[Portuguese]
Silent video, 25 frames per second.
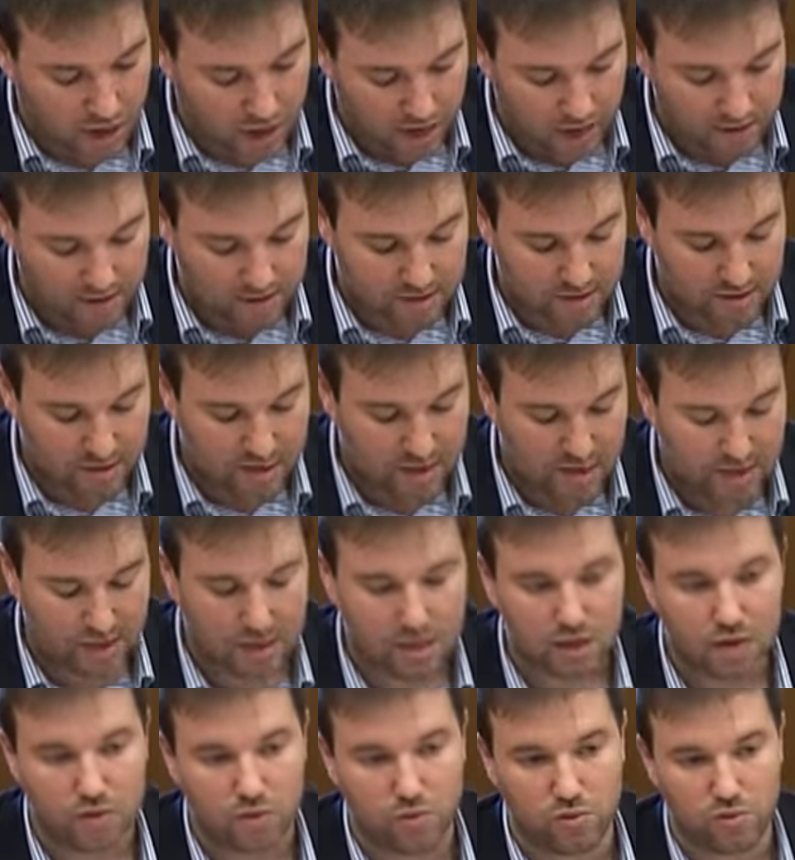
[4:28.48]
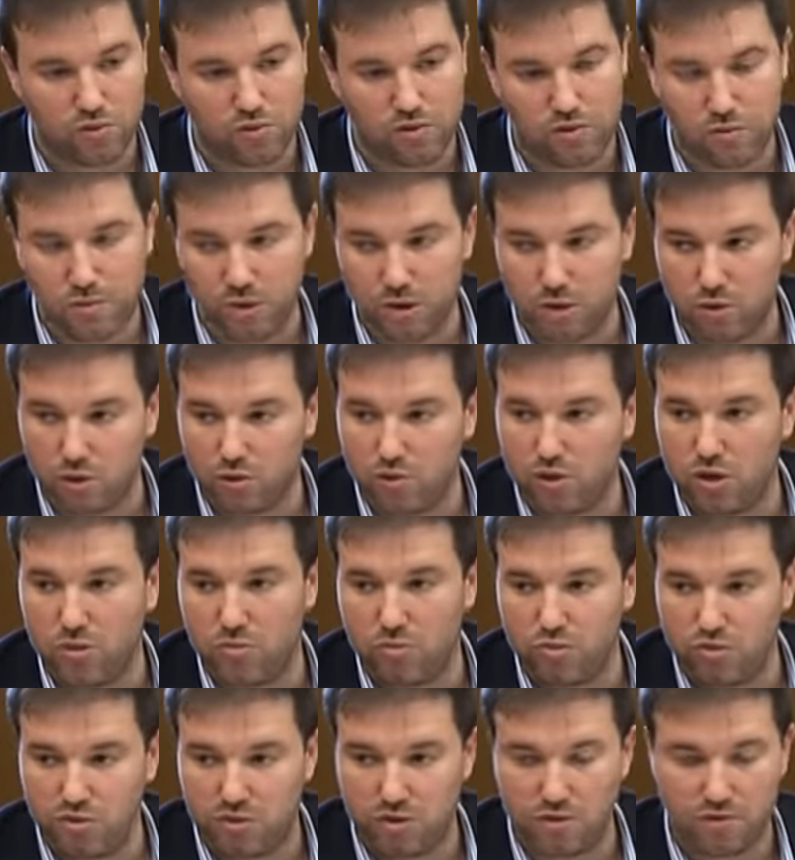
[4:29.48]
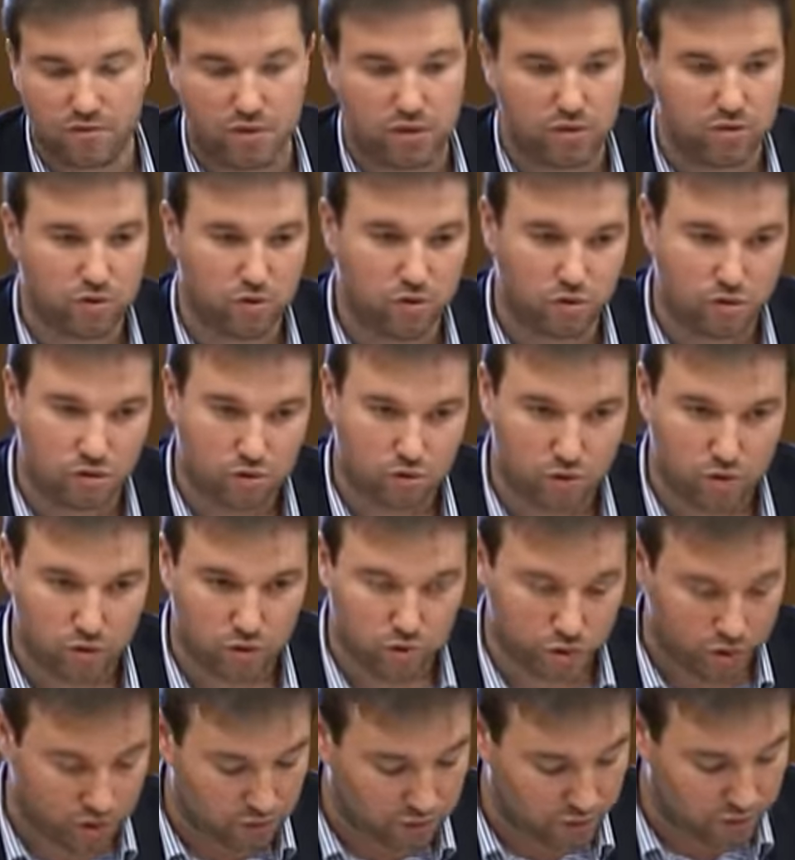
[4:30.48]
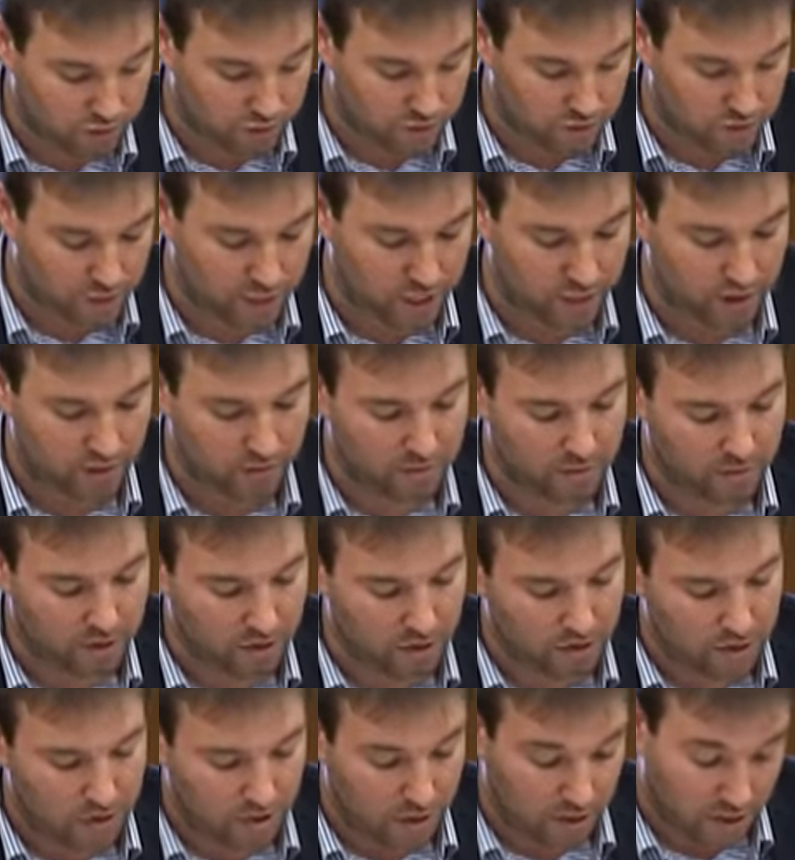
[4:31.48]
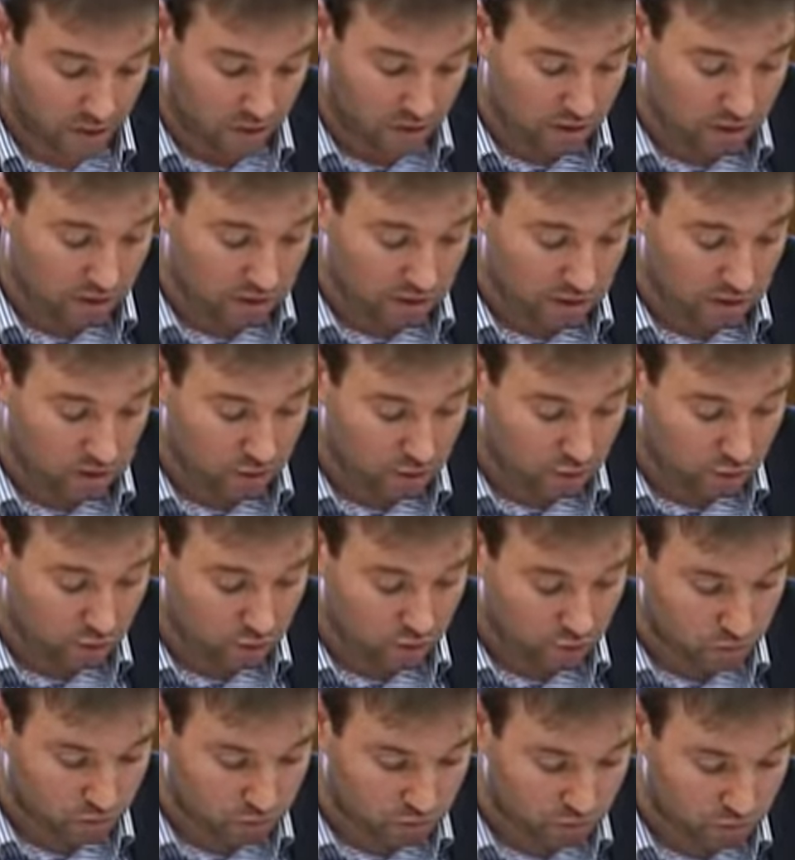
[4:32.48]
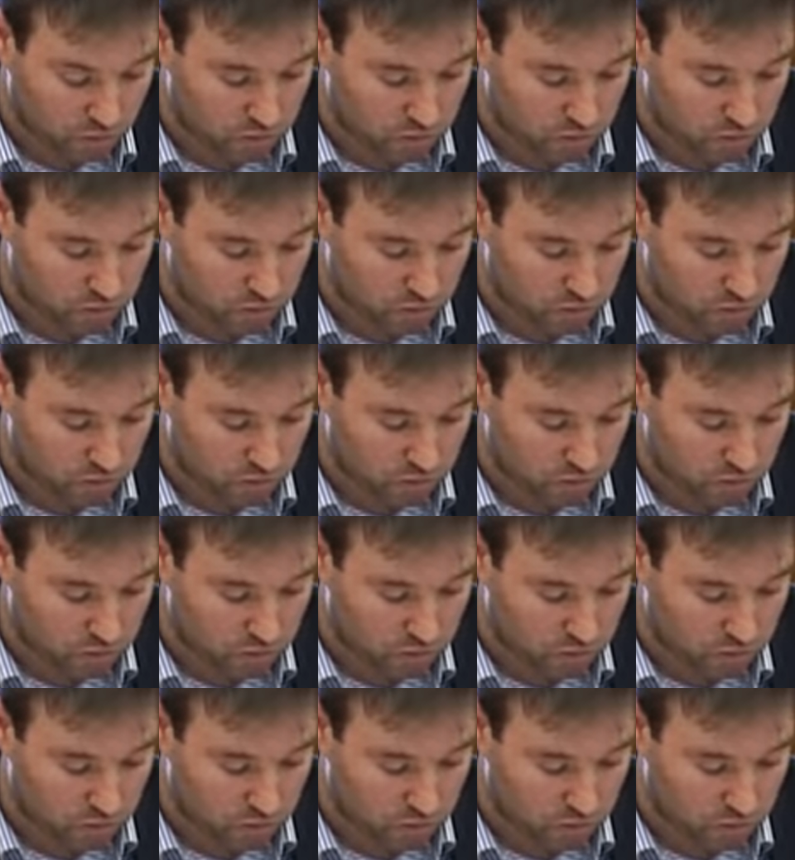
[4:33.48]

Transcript: a necessidade de reconhecimento do tempo de serviço que os cuidadores faziam eh, que os, eh,